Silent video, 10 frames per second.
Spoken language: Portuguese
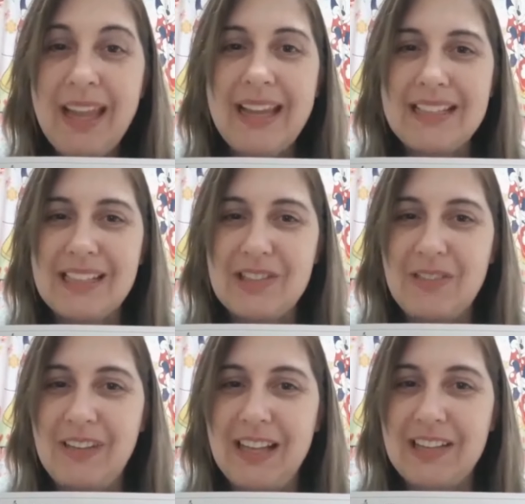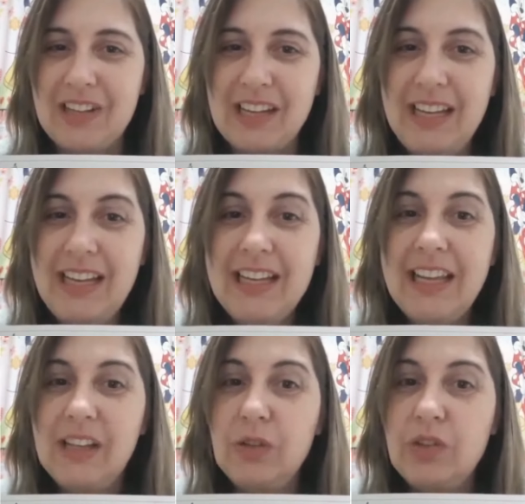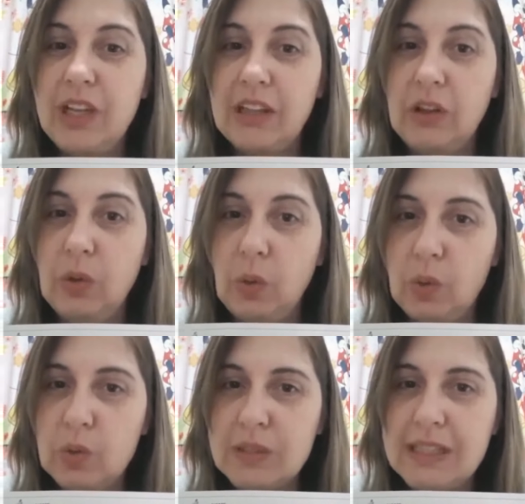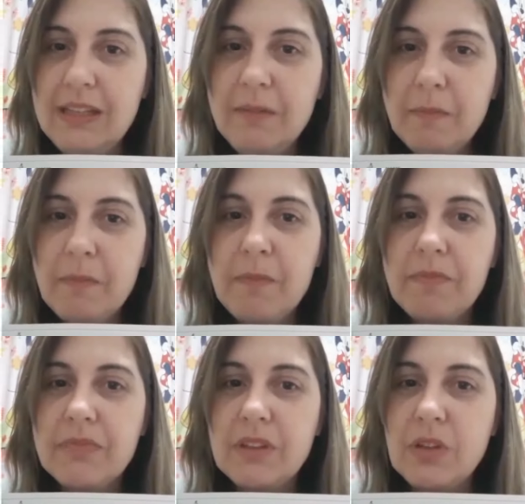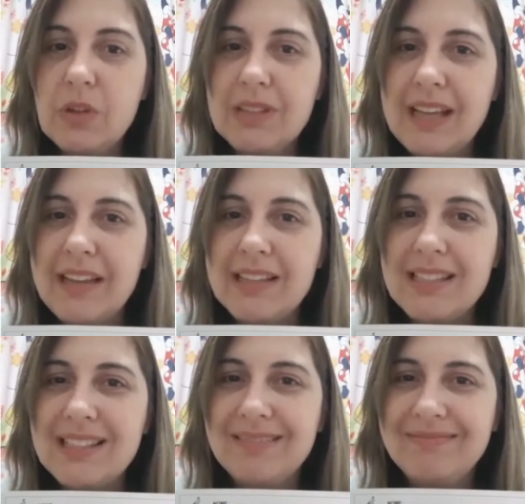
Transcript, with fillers: Essa atividade aqui é do dia 12 do 6.